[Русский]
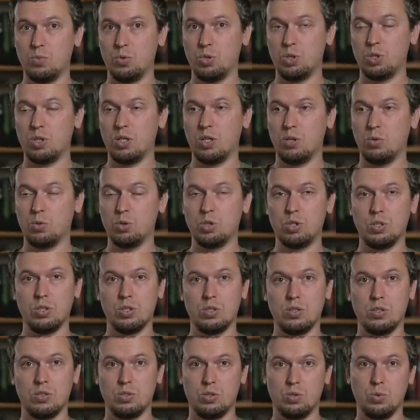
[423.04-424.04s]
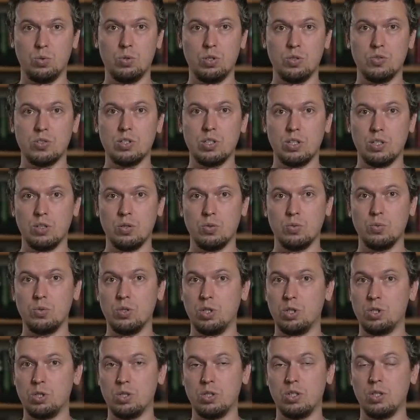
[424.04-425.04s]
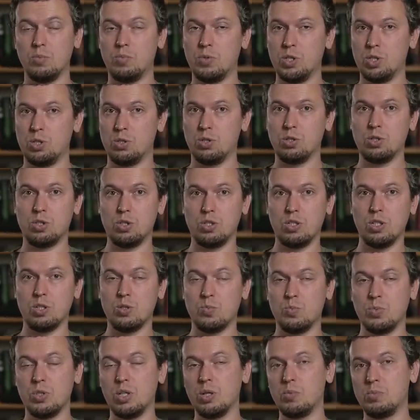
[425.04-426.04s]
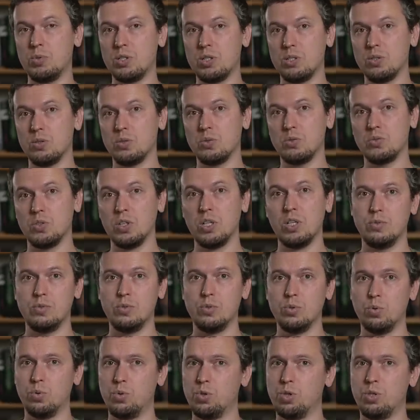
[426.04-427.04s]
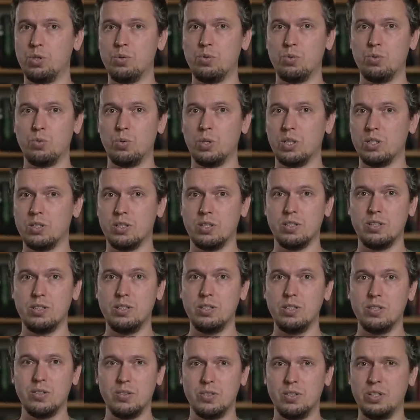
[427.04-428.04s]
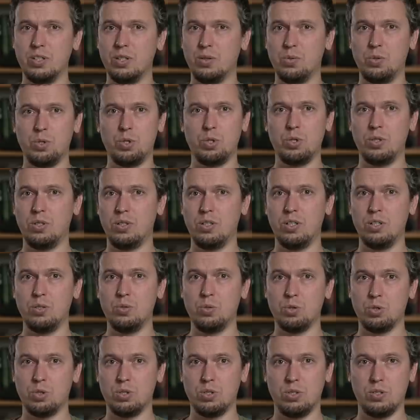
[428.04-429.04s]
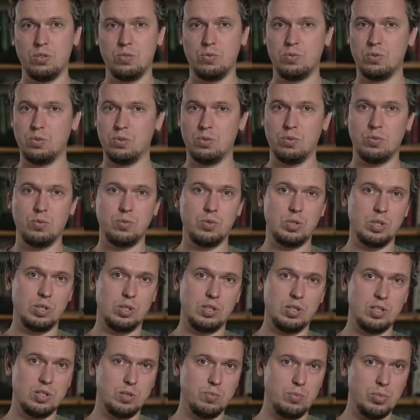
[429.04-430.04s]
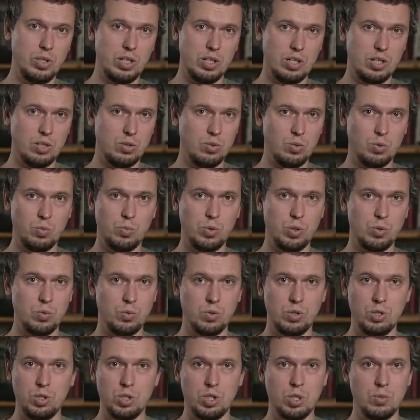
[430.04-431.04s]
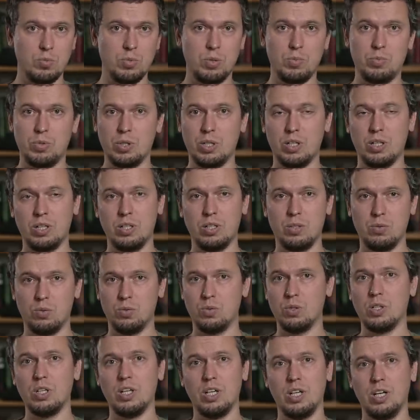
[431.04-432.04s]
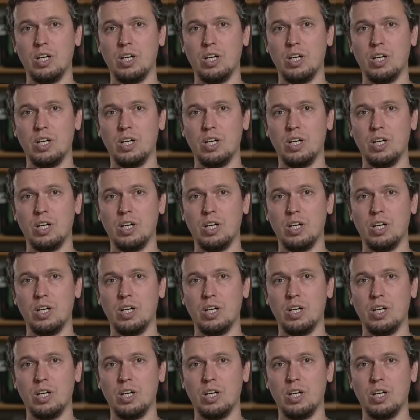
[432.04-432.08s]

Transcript: очень хорошая, соневская, удачная, опять же, на 16 мегапикселов. Ну, очень дурацко сделанная, очень ненадежная. Вот, э, вот этот экземпляр, который у меня тут книжки подпирает, он